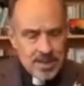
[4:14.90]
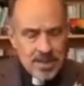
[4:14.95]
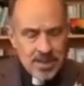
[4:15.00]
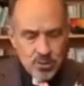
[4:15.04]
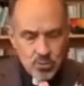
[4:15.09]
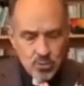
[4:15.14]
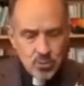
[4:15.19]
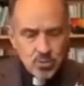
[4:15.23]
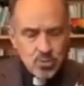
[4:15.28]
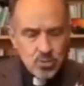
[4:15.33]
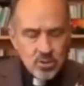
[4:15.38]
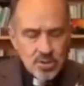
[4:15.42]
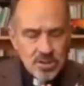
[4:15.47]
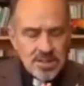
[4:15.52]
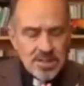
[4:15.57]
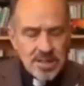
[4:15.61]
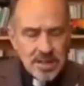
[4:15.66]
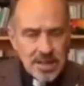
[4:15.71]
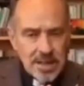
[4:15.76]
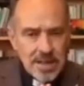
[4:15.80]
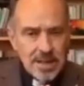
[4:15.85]
Jesús nos
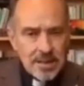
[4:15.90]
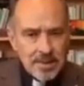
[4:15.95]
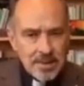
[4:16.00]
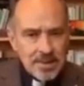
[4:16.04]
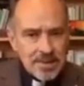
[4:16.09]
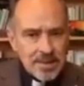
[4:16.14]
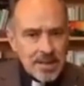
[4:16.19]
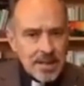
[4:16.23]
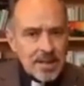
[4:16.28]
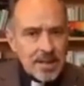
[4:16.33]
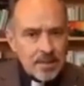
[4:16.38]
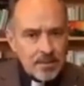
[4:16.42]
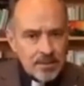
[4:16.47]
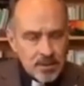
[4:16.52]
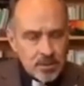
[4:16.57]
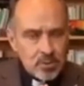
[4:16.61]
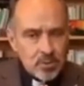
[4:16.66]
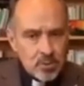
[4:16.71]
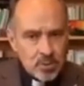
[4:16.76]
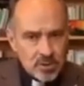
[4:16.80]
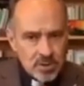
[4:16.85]
dice claramente en el
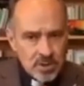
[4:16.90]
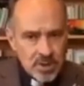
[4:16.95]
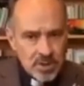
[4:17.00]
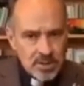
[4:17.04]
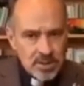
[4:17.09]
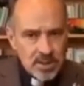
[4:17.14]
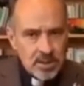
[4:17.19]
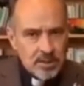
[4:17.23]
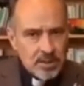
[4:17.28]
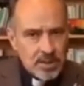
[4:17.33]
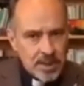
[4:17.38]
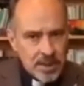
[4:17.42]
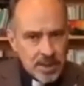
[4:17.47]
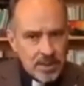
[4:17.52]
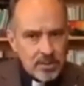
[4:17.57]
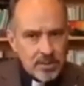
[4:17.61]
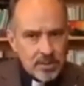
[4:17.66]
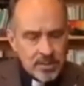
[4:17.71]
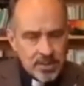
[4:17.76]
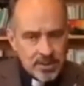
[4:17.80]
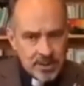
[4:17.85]
capítulo 6 del
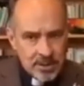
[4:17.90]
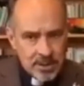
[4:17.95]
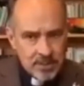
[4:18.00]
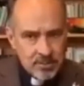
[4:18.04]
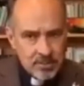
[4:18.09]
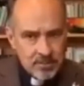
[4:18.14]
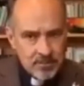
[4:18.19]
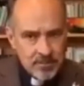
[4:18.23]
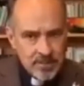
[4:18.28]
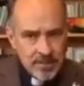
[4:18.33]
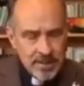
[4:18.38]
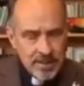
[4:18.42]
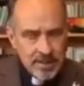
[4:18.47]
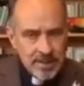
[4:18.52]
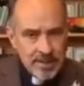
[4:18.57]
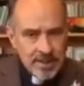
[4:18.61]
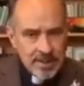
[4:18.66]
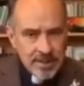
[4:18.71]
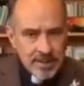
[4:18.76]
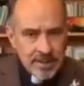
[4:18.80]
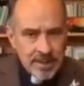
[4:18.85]
Evangelio de Mateo,
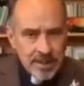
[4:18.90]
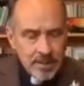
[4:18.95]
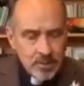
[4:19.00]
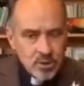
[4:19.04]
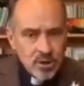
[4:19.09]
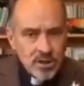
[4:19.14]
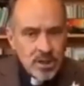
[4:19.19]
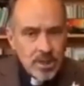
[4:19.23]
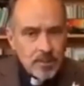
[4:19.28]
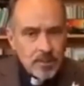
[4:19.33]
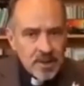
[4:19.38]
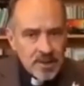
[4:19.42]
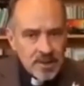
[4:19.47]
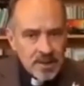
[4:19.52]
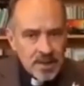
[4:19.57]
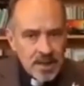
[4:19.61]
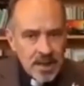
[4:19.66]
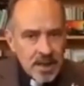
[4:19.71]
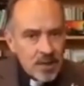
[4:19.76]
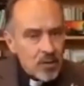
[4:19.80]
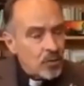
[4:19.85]
que tenemos que
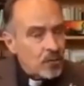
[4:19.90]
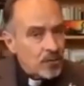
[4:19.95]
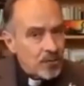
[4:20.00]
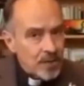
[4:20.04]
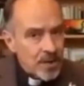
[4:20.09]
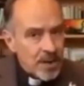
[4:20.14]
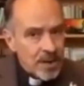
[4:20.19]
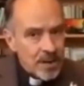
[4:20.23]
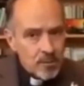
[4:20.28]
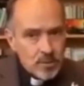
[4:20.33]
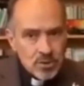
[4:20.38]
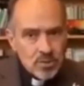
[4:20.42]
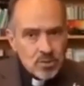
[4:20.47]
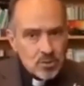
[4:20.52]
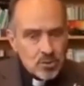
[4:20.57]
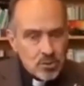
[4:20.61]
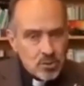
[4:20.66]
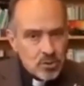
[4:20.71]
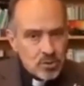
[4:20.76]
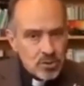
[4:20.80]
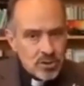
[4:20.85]
aprender a confiar en
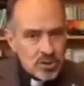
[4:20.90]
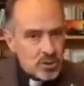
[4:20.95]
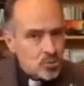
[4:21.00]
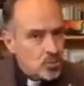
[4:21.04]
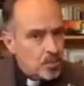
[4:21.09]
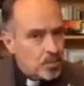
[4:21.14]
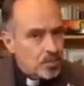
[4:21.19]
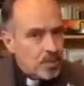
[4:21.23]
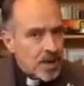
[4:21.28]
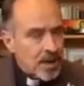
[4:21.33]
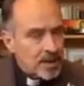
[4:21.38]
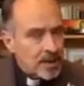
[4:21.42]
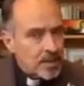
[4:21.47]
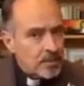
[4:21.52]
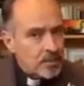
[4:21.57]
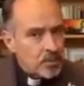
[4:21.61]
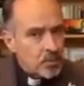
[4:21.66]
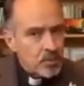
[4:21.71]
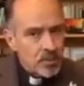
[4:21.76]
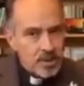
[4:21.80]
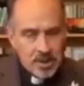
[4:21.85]
nuestro Dios, que es un
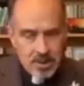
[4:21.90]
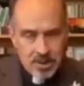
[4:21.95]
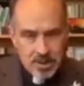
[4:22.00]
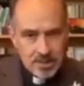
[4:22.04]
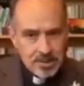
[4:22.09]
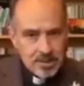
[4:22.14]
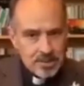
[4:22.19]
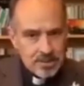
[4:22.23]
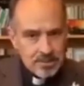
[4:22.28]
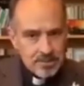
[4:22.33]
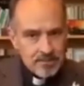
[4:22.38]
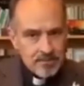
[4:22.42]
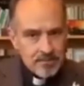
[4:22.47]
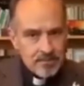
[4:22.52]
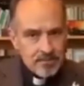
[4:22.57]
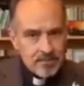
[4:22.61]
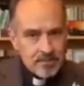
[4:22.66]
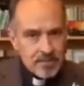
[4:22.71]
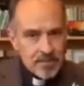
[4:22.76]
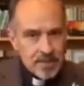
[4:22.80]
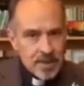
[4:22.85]
Padre providente,
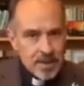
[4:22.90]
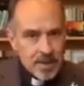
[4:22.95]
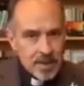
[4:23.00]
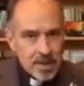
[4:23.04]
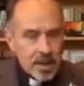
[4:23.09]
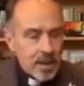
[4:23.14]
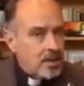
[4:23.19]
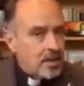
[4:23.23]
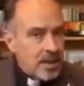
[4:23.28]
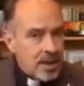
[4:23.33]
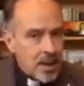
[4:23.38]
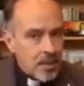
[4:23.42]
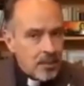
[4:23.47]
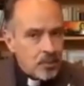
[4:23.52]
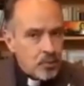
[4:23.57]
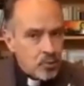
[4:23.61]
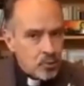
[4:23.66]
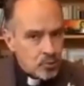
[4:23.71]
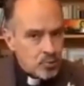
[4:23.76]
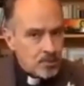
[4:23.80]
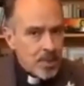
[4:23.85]
que vela
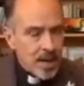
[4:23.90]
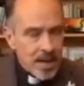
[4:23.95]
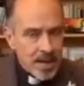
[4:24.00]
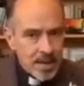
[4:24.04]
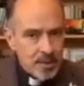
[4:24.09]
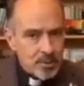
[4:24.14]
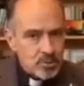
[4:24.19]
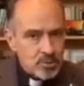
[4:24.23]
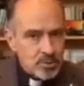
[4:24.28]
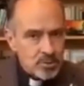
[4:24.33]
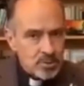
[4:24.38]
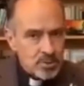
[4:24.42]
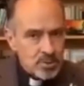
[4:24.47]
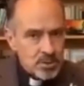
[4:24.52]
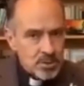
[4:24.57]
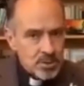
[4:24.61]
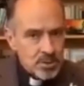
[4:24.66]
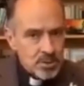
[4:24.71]
por los pájaros,